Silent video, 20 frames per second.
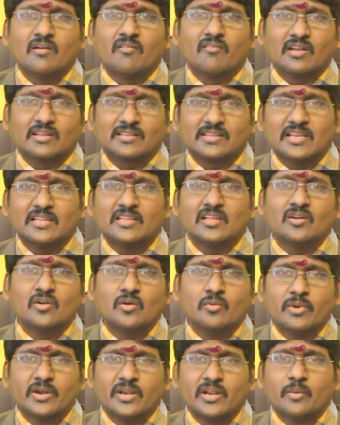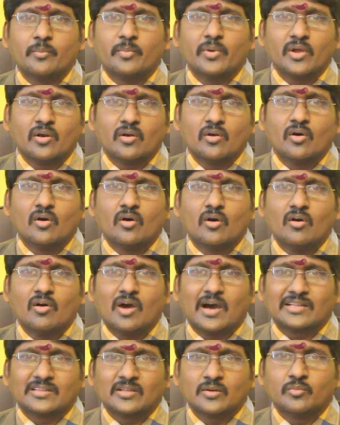వాళ్ళ తల్లిదండ్రులు పెట్టిన పేరులో
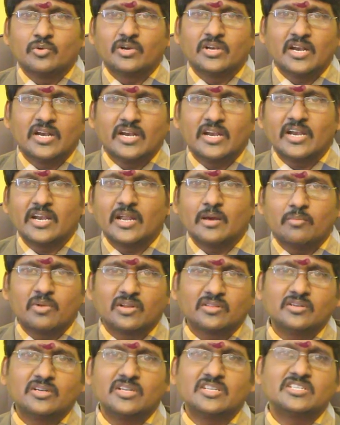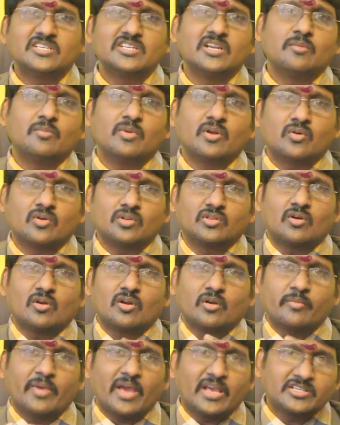అతను పుట్టిన డేట్ ఆఫ్ బర్త్ డెస్టిన్ నెంబర్
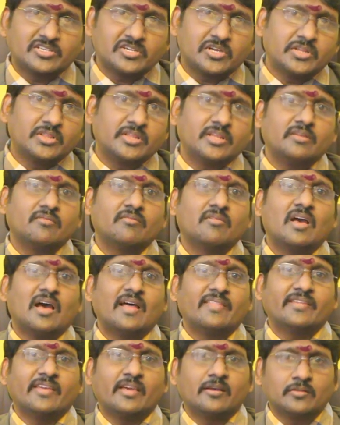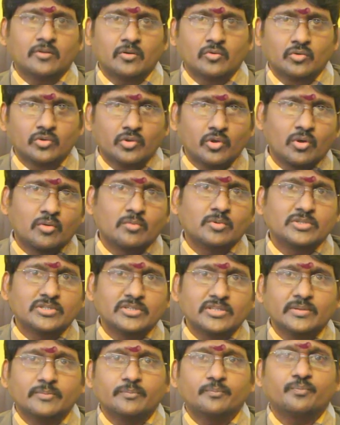కొంతవరకు మ్యాచ్ అయింది అందుకే అతనికి ఉద్యోగం
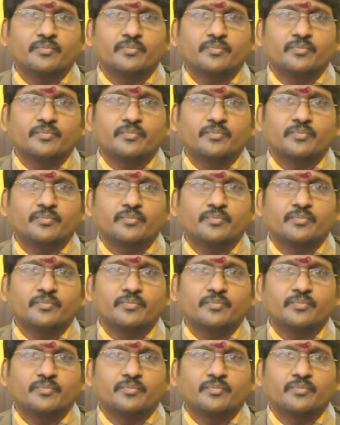వచ్చింది